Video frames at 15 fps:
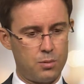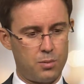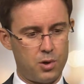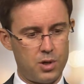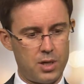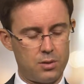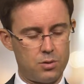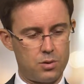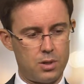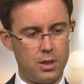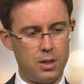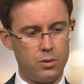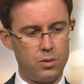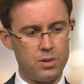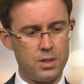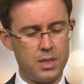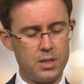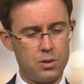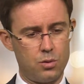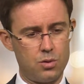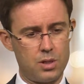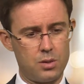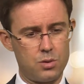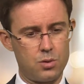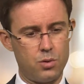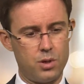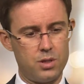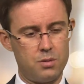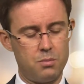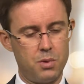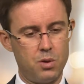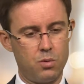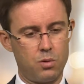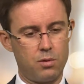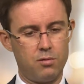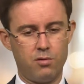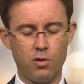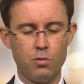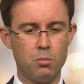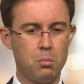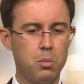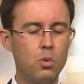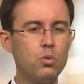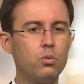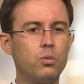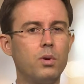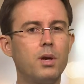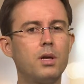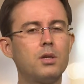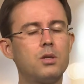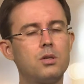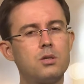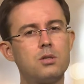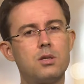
projetos ali no início dos anos 2000, que foi um boom, né?